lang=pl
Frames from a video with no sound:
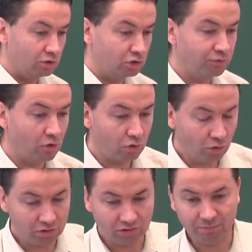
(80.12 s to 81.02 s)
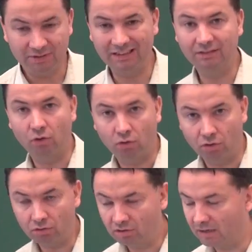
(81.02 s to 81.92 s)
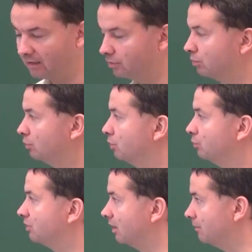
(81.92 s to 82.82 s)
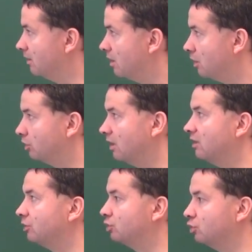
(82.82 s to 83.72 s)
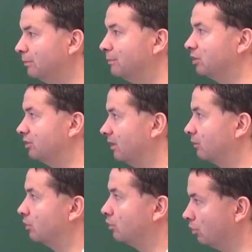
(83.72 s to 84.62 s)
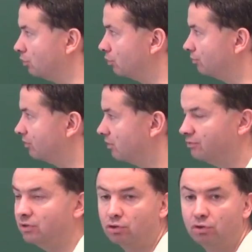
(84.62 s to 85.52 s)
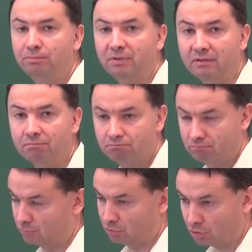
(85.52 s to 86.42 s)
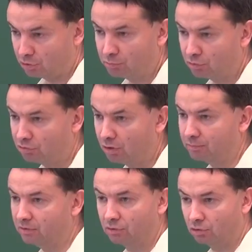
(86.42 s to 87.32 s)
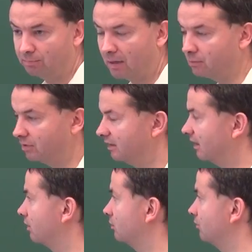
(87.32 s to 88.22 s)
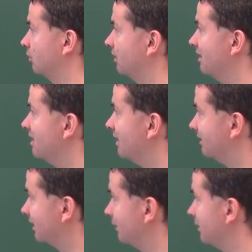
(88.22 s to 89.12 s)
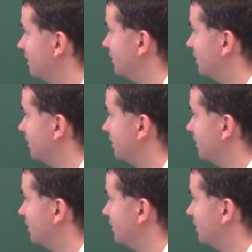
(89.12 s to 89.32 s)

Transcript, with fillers: czworokąty wpisane w okrąg charakteryzują się tym, że sumy przeciwległych kątów wynoszą pi. 180 stopni, kąt pełny, jak kto woli. Zatem